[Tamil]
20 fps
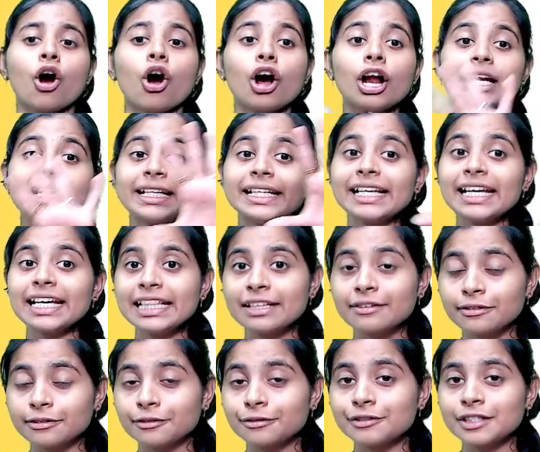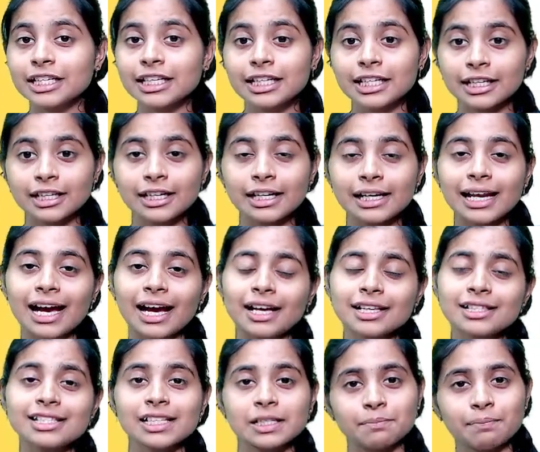ஆல்ரெடி இந்த ஃபிஃப்டிக்கு இருக்குல்ல
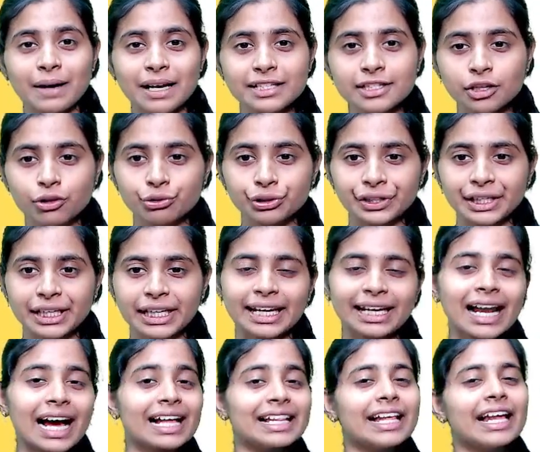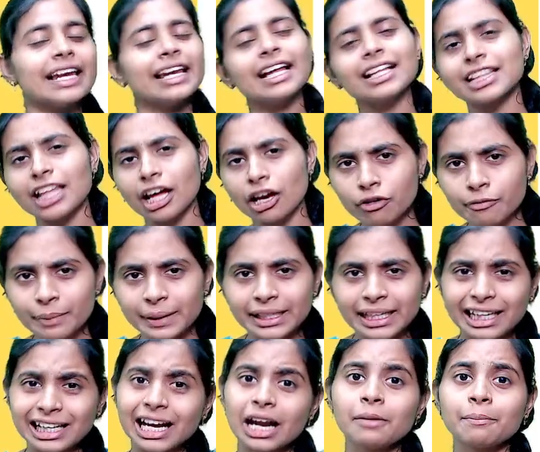ஜஸ்ட் பாஸ் கொடுத்துருக்கேன்ல அதெல்லாம் தரவு
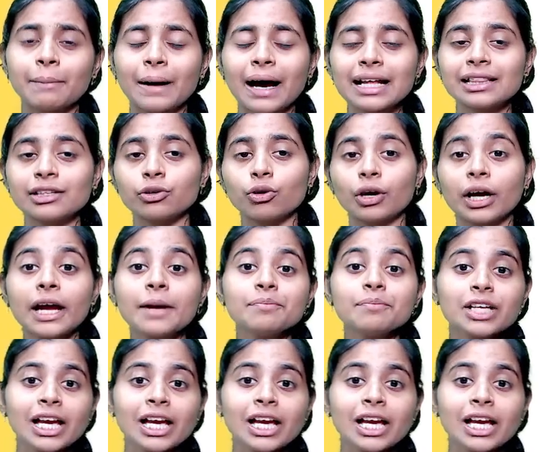பண்ணிட்டீங்களான்னு பார்த்துக்கோங்க